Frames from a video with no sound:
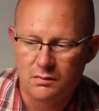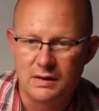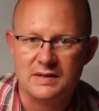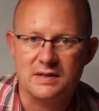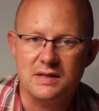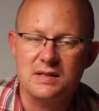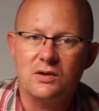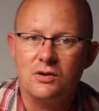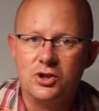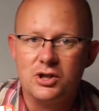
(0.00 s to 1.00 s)
Das sind
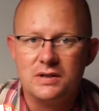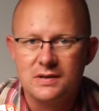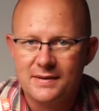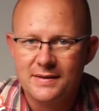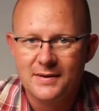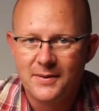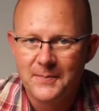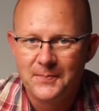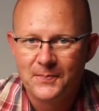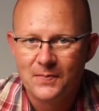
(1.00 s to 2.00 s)
diese Oschis.
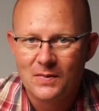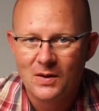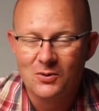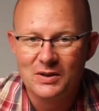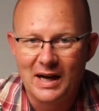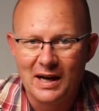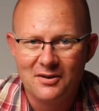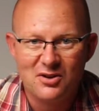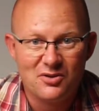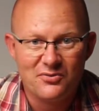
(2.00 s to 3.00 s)
Und
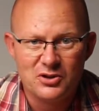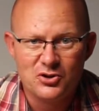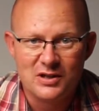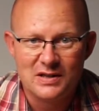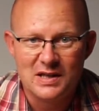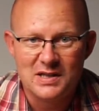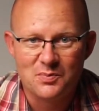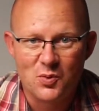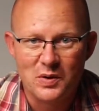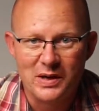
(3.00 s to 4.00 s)
da fing schon das erste
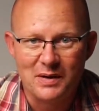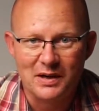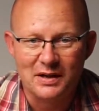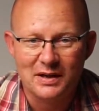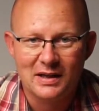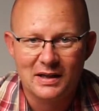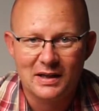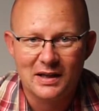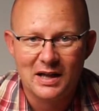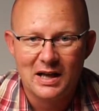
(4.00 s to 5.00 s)
Problem an.
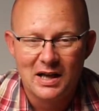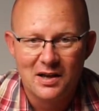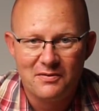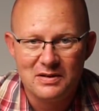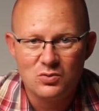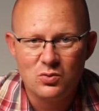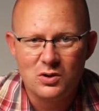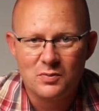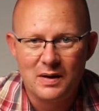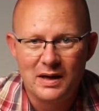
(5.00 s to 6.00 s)

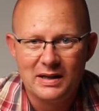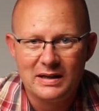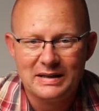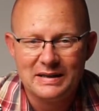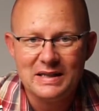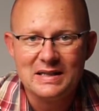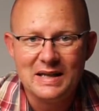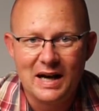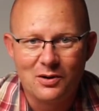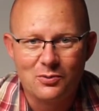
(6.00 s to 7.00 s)
Versucht mal,
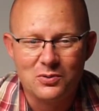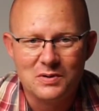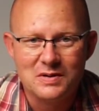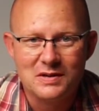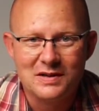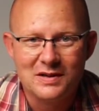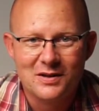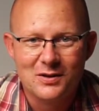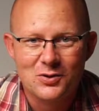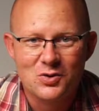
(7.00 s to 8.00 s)
diese Akkus
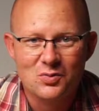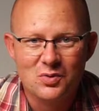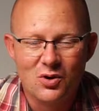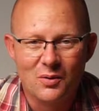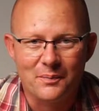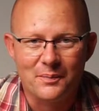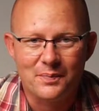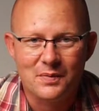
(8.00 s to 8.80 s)
zu bekommen.